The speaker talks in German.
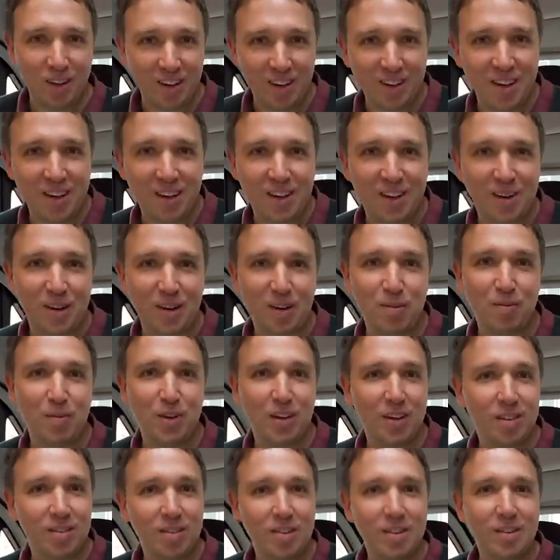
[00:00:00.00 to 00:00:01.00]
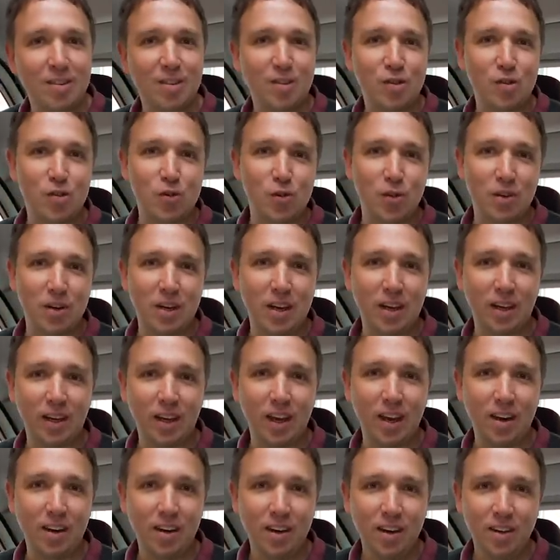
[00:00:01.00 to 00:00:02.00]
Setting, in dem wir hier sitzen, schon
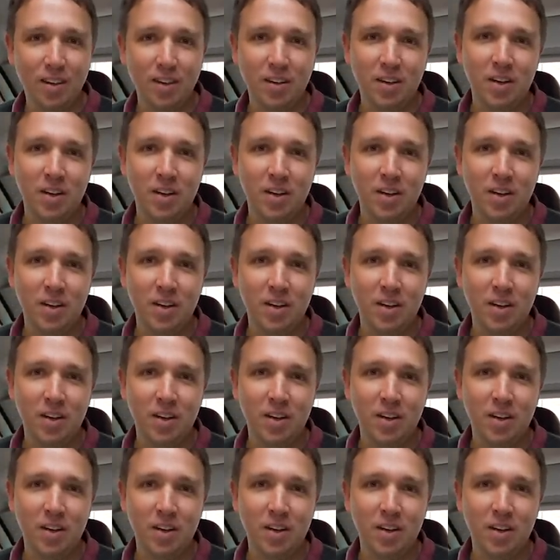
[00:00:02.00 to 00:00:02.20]
erkennen.